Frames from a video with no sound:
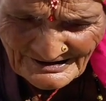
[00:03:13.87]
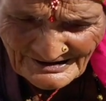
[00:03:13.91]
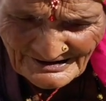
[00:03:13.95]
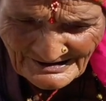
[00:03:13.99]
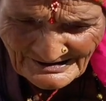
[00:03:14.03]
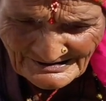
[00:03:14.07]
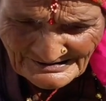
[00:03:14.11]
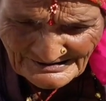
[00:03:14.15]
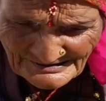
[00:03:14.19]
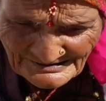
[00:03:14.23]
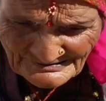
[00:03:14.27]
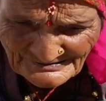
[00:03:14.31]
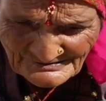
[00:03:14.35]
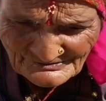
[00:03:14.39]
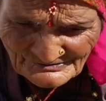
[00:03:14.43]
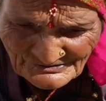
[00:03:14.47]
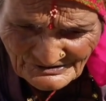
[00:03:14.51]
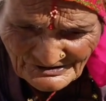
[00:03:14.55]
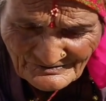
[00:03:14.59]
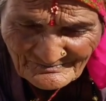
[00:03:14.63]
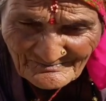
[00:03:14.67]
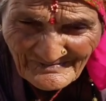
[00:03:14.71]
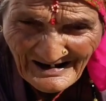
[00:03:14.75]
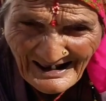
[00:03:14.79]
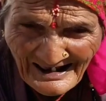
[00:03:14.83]
एक हीरों
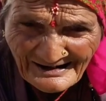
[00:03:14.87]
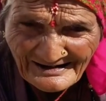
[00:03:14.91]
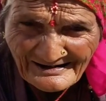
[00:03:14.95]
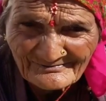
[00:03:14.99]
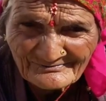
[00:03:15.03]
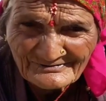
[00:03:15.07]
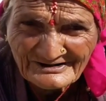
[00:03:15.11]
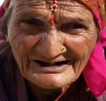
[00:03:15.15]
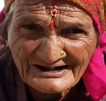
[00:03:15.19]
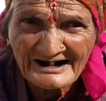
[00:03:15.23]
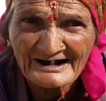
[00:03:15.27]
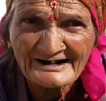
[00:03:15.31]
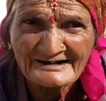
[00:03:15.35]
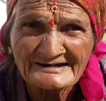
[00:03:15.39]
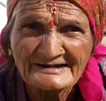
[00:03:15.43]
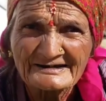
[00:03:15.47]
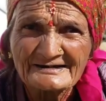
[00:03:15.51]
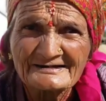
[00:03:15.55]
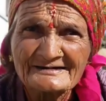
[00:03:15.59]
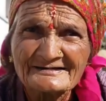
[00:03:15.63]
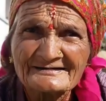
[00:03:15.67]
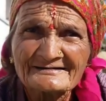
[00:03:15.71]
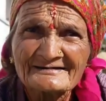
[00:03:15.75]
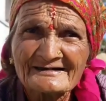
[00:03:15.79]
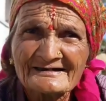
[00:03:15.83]
की माला
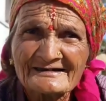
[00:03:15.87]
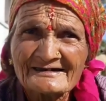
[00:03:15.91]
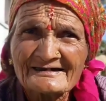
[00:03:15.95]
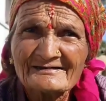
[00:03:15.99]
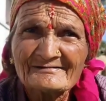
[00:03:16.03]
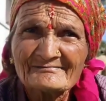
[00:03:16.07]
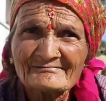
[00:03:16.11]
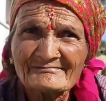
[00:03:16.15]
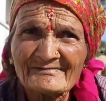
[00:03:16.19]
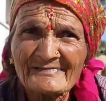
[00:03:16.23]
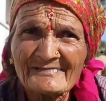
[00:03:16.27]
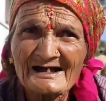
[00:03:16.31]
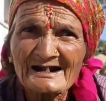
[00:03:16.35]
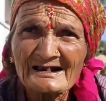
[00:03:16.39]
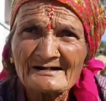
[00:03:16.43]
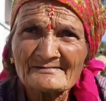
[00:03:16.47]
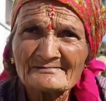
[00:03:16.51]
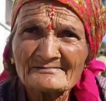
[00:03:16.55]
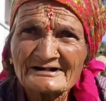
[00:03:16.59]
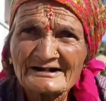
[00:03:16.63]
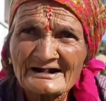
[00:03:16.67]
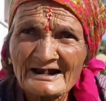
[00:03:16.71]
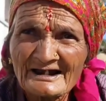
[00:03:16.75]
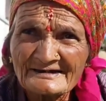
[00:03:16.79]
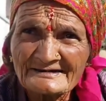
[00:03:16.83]
बनाई माला
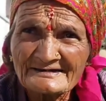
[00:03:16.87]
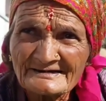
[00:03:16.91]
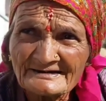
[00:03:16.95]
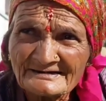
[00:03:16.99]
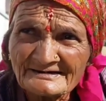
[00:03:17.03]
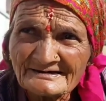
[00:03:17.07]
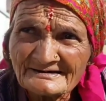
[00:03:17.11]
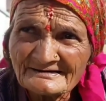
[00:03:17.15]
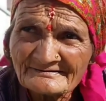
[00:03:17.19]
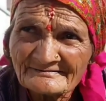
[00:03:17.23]
बनाई